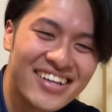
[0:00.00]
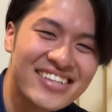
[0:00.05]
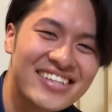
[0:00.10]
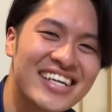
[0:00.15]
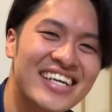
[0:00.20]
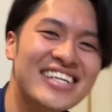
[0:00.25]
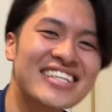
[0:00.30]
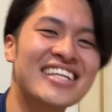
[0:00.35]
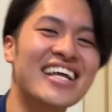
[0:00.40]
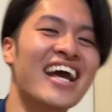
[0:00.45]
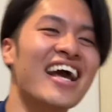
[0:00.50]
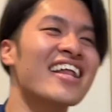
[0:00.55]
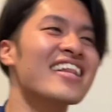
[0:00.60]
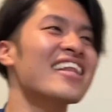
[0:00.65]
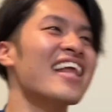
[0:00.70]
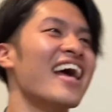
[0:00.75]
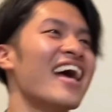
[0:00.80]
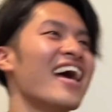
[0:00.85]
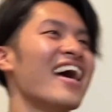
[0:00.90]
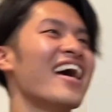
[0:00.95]
できてへん
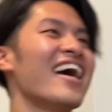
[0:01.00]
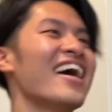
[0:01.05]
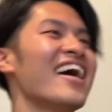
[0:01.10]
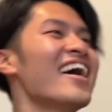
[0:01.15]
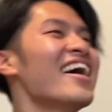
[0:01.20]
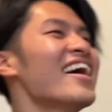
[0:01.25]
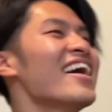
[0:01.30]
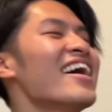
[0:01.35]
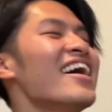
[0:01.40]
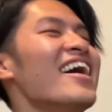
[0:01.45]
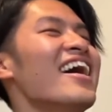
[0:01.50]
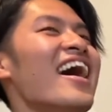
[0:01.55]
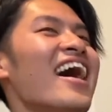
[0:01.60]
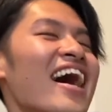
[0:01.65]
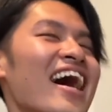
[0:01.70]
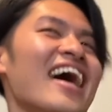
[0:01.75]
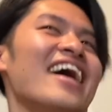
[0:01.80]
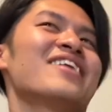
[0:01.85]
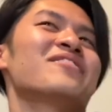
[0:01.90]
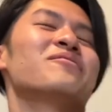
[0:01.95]
ねん。
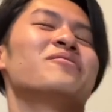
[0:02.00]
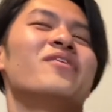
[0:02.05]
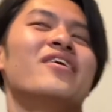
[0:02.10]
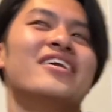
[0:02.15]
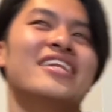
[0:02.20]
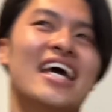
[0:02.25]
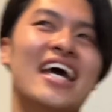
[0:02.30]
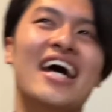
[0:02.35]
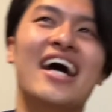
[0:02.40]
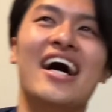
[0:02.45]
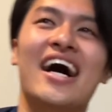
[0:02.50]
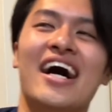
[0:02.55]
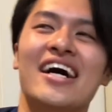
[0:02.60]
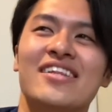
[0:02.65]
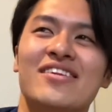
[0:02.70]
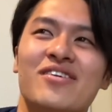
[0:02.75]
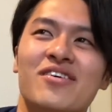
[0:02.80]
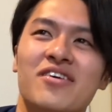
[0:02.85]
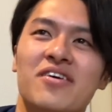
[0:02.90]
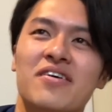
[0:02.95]
はい、もうね、あ
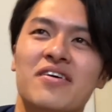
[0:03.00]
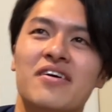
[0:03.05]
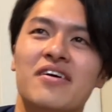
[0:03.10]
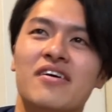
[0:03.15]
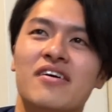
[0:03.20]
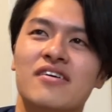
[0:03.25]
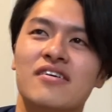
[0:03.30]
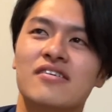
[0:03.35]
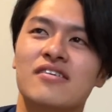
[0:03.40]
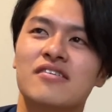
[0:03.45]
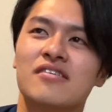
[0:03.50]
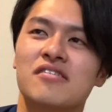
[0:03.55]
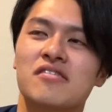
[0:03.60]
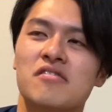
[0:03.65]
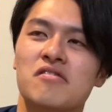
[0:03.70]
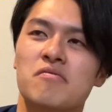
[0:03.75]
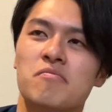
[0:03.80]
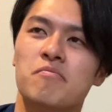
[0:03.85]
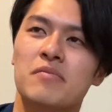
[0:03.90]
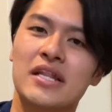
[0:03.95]

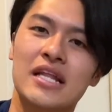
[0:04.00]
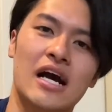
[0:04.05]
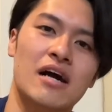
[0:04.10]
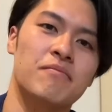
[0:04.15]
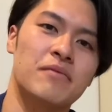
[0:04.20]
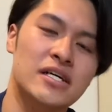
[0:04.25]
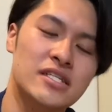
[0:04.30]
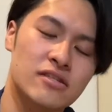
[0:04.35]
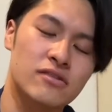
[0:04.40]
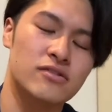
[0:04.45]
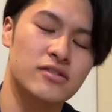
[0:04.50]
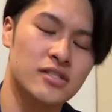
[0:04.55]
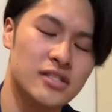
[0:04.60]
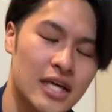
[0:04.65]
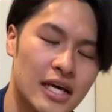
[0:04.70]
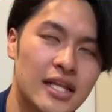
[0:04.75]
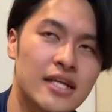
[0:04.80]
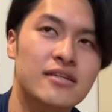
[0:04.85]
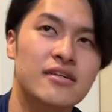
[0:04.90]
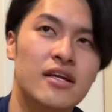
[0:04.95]
のー、みんながパスを
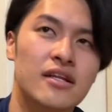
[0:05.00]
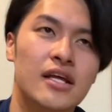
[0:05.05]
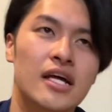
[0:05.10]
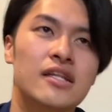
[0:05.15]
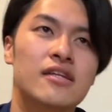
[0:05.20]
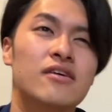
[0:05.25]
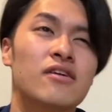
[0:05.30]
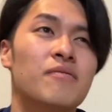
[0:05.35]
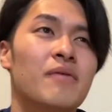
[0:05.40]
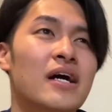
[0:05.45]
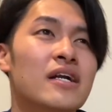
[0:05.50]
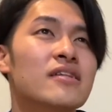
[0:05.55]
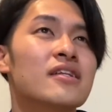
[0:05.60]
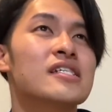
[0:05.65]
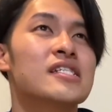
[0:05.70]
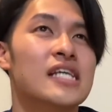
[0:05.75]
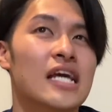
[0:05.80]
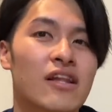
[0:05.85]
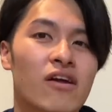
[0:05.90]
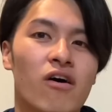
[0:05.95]
繋いでくれたっていうのもあるんで
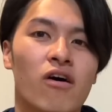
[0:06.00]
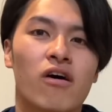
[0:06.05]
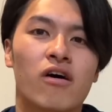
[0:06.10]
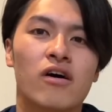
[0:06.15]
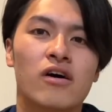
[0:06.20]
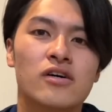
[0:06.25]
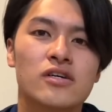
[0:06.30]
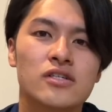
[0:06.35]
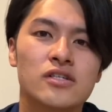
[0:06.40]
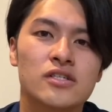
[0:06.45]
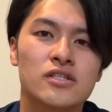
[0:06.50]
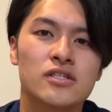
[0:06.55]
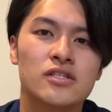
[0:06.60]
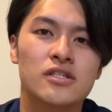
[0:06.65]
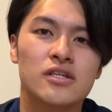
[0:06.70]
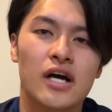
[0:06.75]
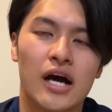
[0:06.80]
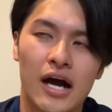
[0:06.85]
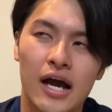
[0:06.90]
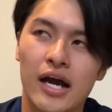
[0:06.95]
すけど、そうだね。
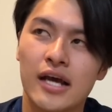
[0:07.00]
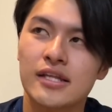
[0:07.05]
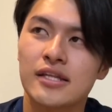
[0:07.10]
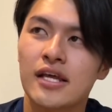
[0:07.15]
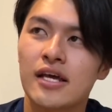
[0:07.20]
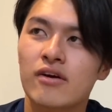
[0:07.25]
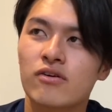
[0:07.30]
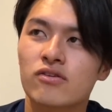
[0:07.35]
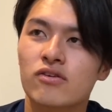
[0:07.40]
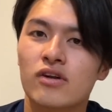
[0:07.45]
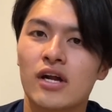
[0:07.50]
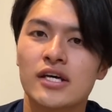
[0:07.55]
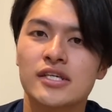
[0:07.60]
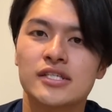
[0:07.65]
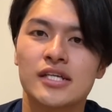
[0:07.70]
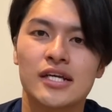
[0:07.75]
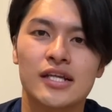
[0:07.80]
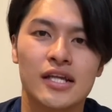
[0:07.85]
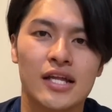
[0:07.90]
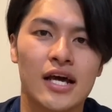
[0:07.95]
はい、手を取らせ
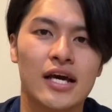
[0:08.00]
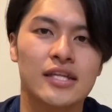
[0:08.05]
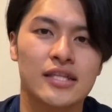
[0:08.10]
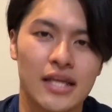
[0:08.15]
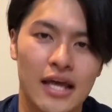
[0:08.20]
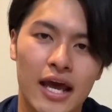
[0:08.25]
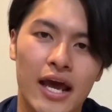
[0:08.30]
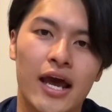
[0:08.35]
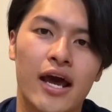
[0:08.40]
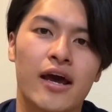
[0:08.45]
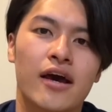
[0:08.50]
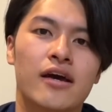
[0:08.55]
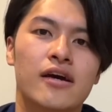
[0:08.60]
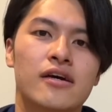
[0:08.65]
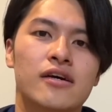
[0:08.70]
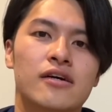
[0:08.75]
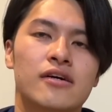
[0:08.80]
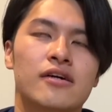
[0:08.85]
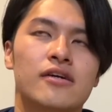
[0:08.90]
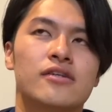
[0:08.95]
ていただいて、は
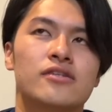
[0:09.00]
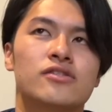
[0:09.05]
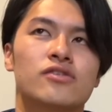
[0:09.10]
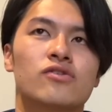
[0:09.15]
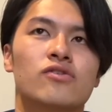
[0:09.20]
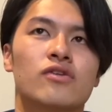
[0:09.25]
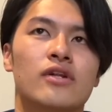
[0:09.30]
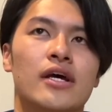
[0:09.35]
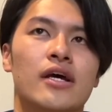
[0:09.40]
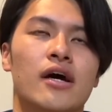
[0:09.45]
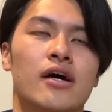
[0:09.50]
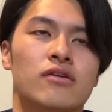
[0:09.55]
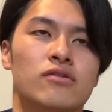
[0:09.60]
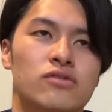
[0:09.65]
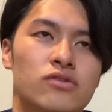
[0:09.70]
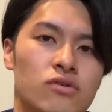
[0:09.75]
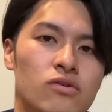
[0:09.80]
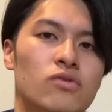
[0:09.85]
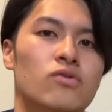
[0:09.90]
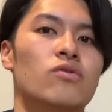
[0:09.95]
い。ちょっとね、あの、
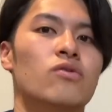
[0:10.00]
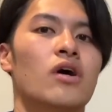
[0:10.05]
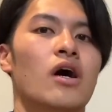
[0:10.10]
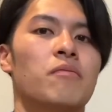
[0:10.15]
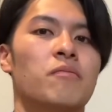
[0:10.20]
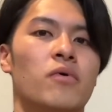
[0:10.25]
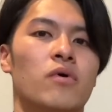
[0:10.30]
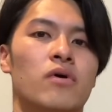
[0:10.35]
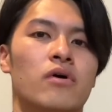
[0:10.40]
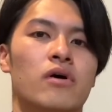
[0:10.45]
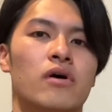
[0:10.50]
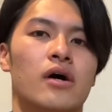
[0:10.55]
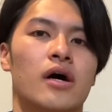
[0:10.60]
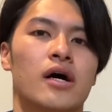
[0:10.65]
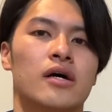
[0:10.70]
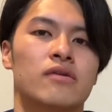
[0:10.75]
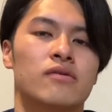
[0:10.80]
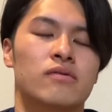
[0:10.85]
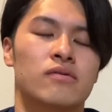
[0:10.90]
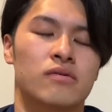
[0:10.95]
その動画も、
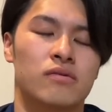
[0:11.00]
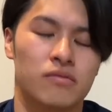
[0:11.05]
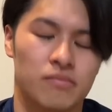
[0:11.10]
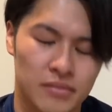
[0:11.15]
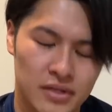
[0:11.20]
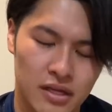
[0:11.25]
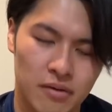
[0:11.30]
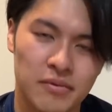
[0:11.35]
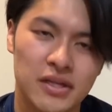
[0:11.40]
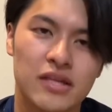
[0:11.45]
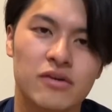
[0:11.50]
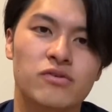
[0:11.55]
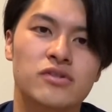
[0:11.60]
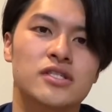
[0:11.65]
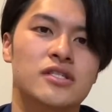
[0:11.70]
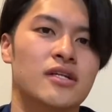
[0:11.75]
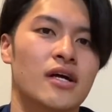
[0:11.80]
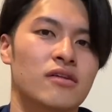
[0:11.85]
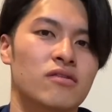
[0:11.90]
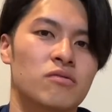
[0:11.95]
あのー、みんな見てほ
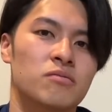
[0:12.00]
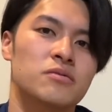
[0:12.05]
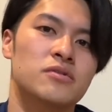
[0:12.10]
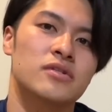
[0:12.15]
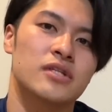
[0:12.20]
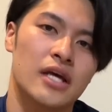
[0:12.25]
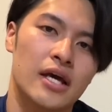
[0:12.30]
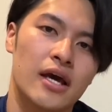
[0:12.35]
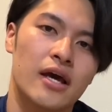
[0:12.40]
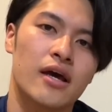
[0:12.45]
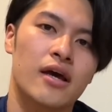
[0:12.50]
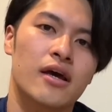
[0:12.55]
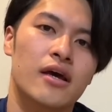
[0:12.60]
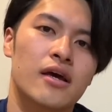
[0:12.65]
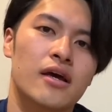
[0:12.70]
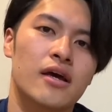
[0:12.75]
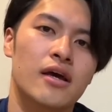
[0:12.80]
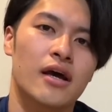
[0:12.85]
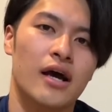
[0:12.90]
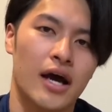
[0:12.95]
しいなと思うんで、そう
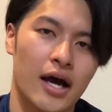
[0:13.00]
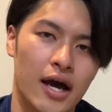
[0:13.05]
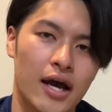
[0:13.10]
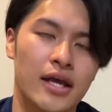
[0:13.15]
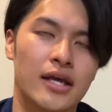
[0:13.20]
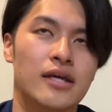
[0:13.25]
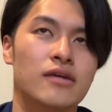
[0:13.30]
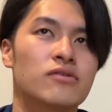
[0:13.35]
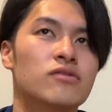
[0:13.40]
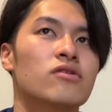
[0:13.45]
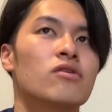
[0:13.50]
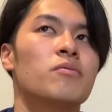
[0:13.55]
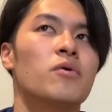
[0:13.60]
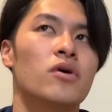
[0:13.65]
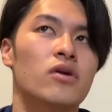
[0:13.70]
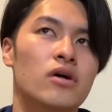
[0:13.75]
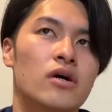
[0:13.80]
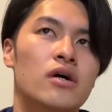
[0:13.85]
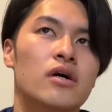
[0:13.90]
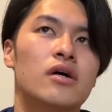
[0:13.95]
だね。はい、e
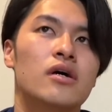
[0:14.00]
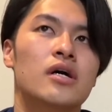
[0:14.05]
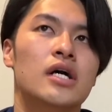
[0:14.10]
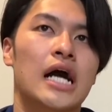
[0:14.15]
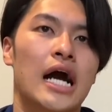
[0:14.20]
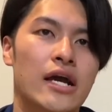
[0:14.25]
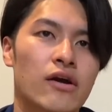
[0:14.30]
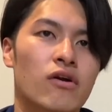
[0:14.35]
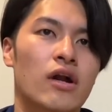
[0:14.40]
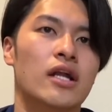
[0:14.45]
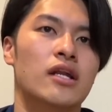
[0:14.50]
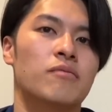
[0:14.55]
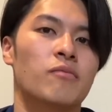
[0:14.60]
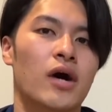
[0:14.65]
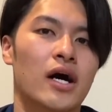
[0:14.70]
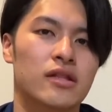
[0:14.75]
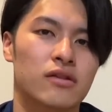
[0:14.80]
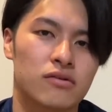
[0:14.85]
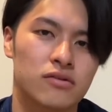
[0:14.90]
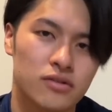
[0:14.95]
フットボール。概要欄にも
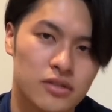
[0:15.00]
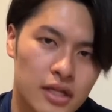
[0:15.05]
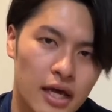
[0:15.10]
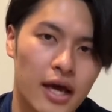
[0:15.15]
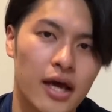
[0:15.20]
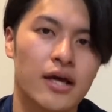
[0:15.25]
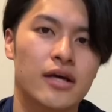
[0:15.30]
貼っとくんで。